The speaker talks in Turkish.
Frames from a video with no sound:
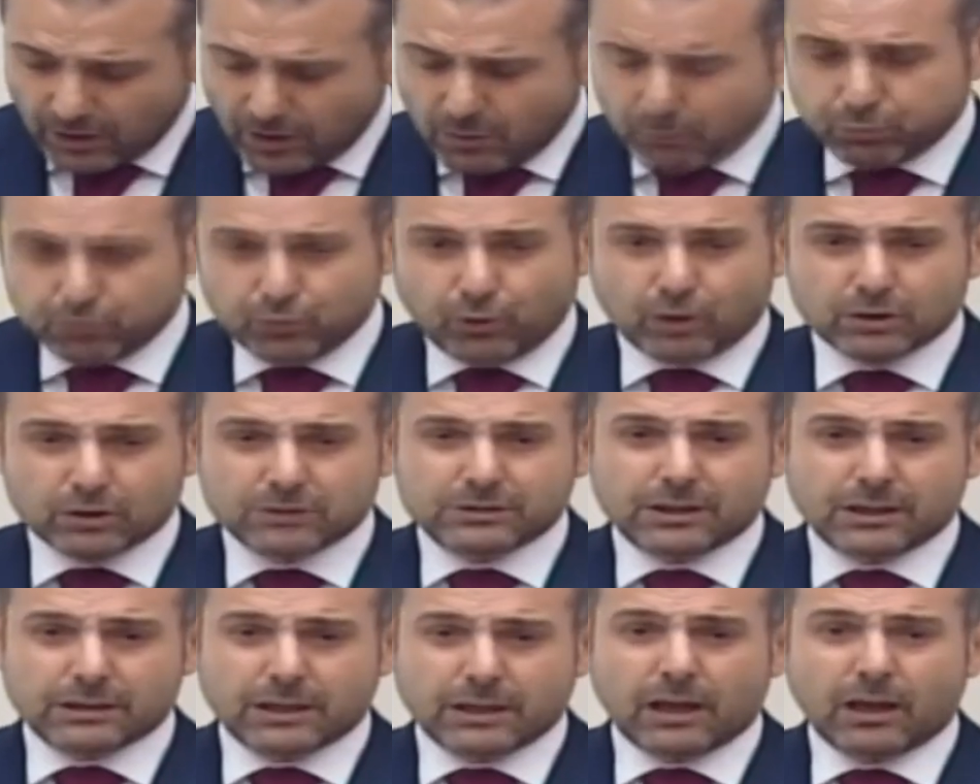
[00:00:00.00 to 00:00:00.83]
Bu
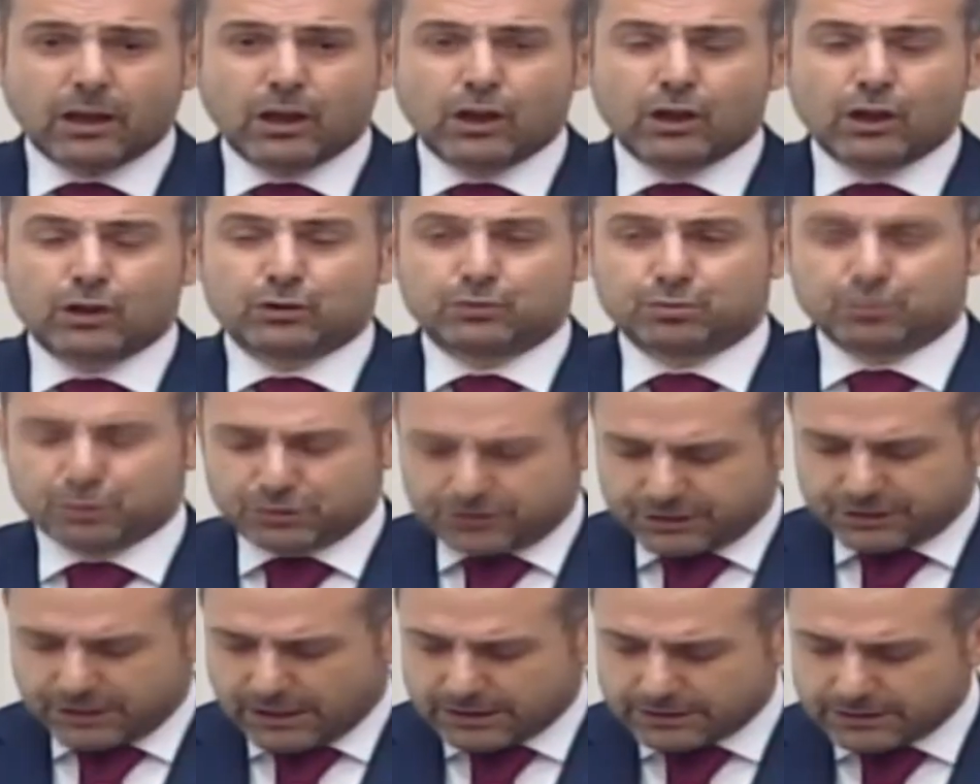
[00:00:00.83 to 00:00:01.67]
noktada
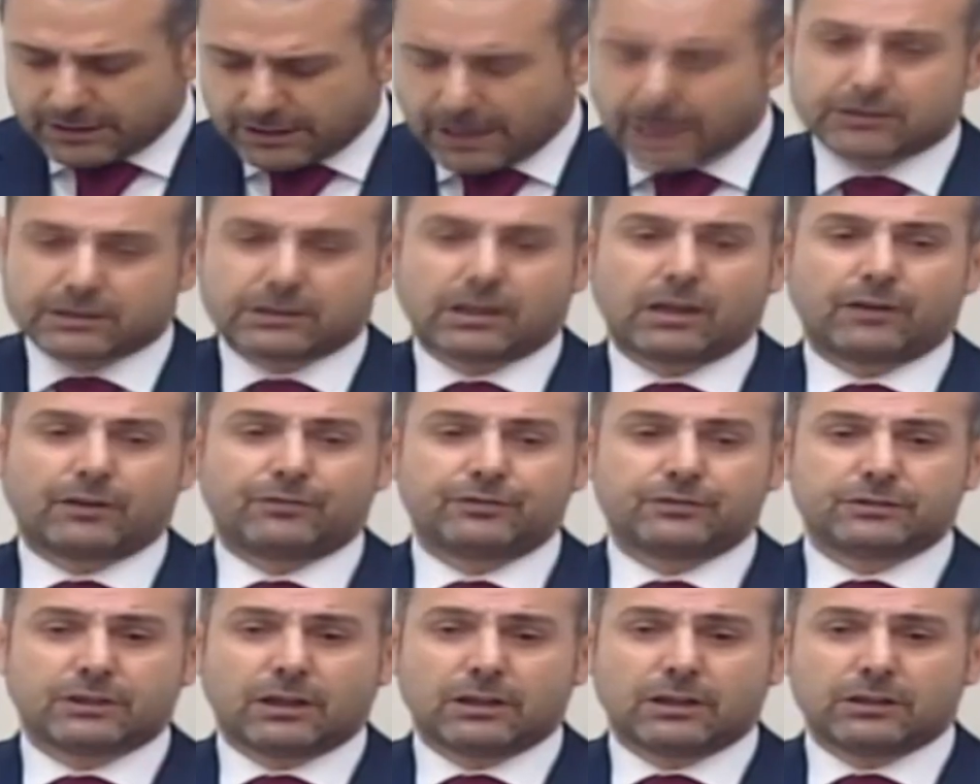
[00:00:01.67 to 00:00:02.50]
Türkiye'nin her
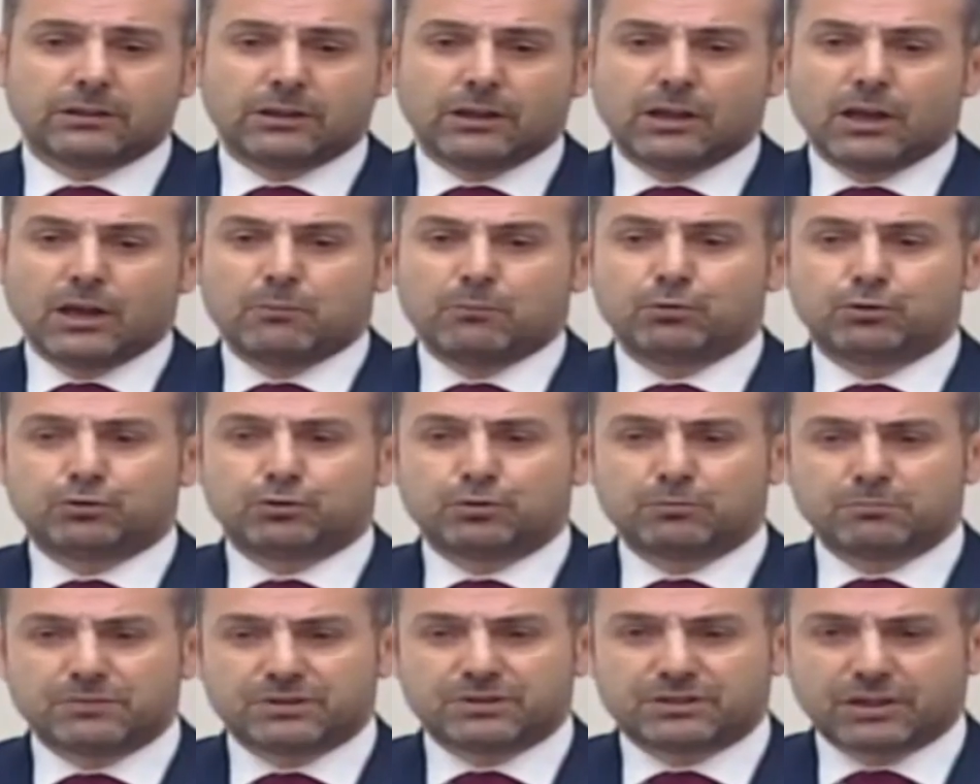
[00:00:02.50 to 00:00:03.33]
tarafından
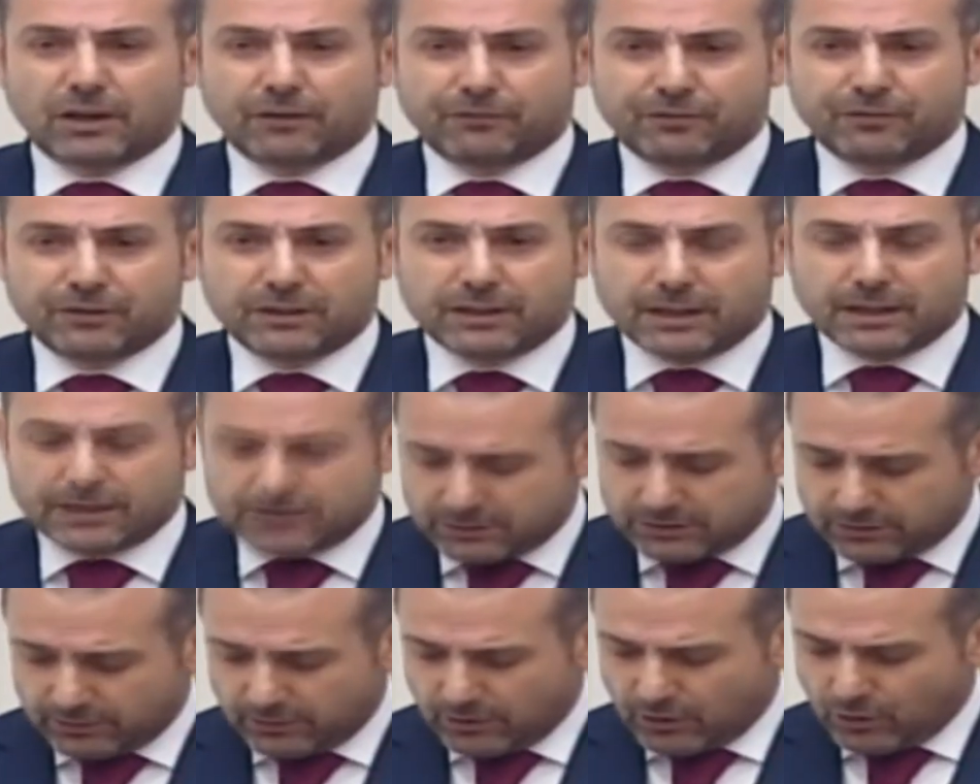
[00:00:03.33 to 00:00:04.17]
bütün
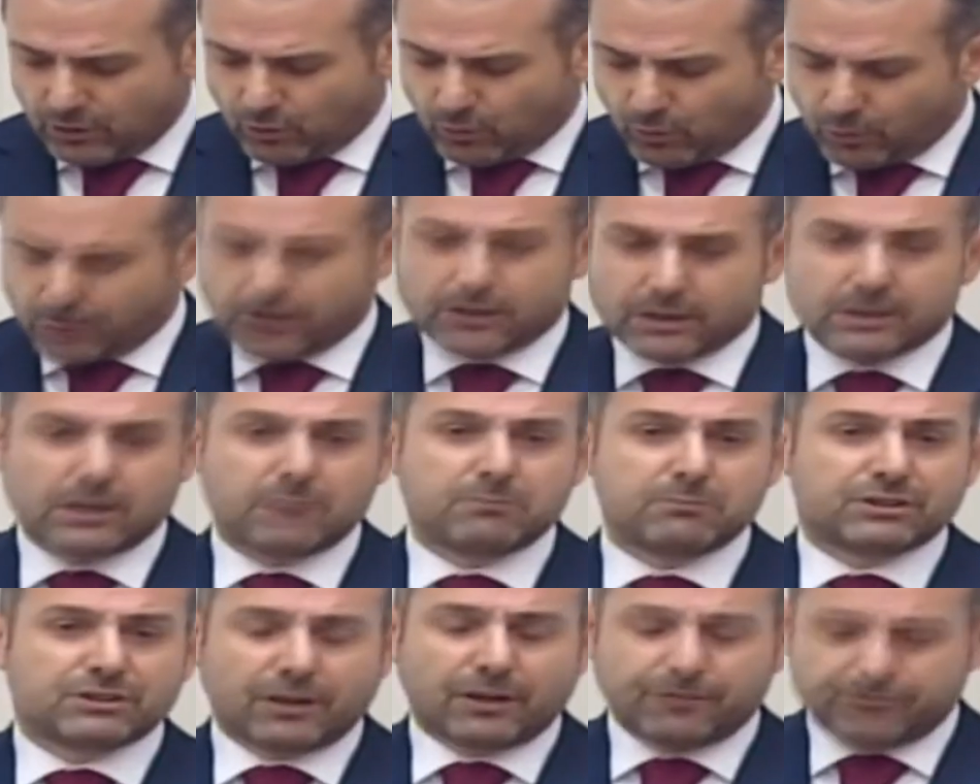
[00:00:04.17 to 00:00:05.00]
misafirleri orada
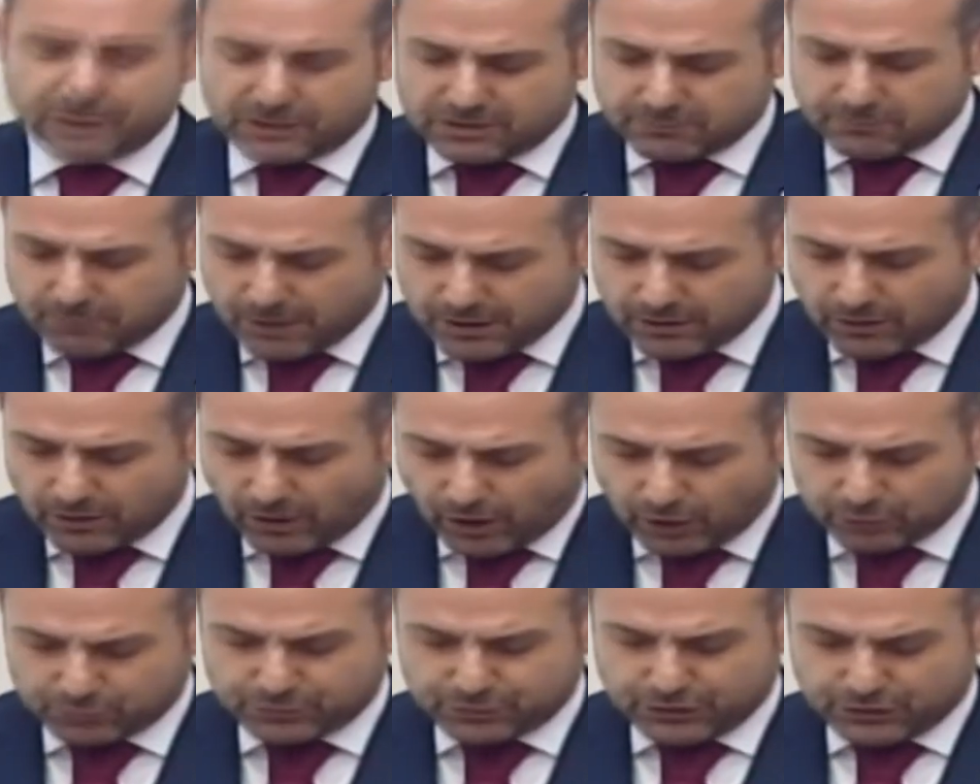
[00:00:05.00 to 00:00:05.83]
misafir etmeyi
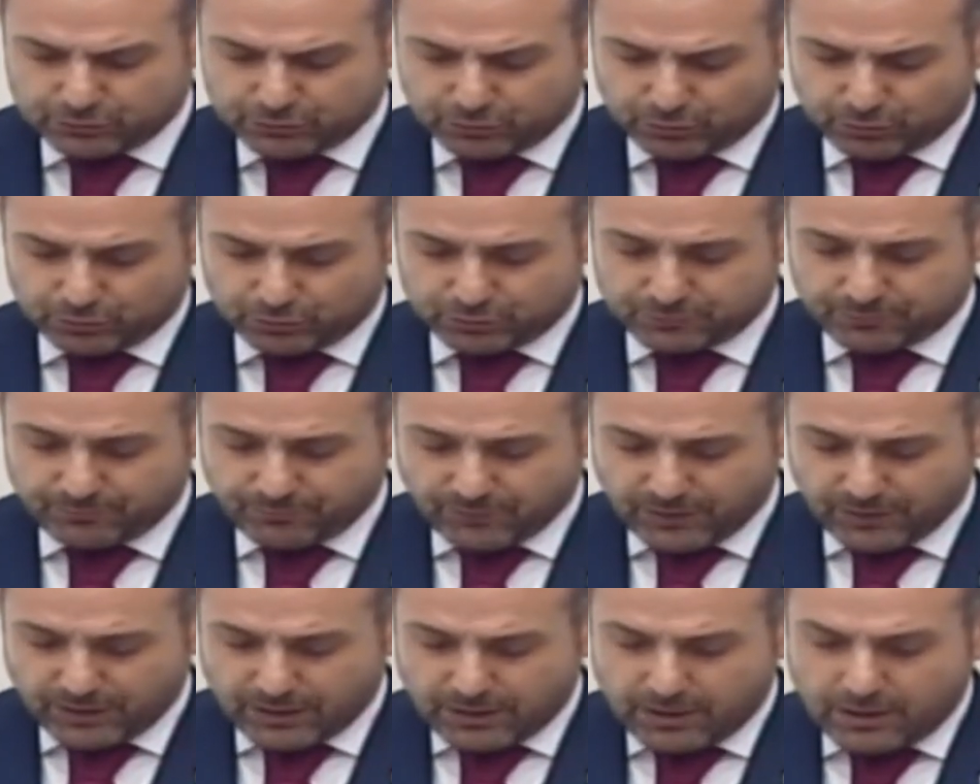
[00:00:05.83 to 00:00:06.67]
arzu ediyoruz.
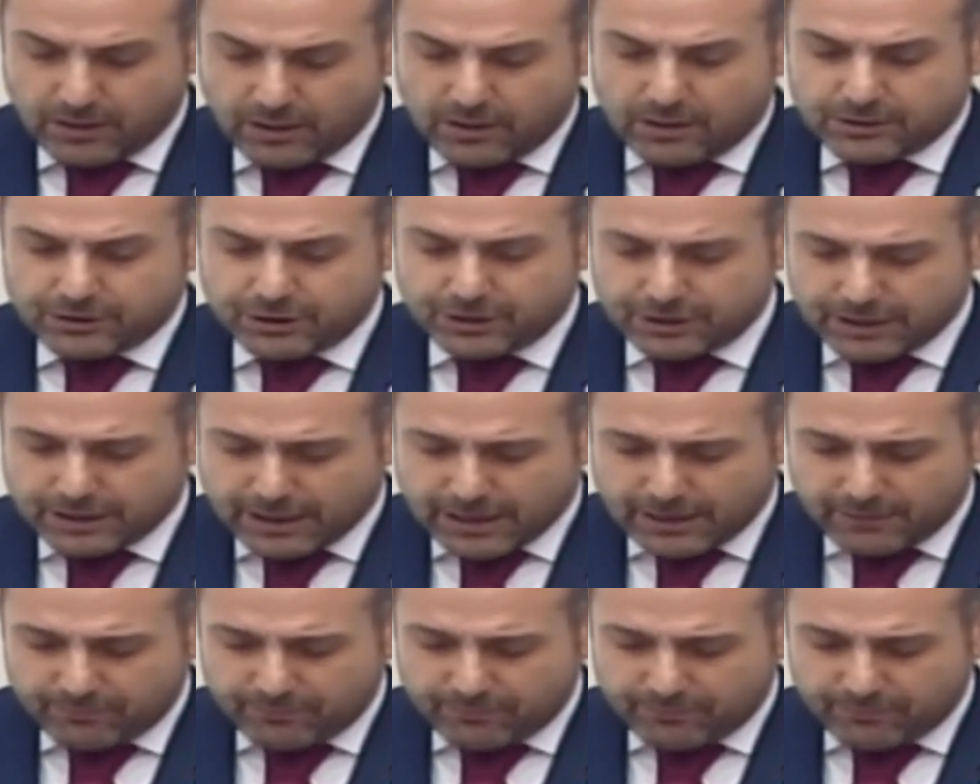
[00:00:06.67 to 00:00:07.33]
Yine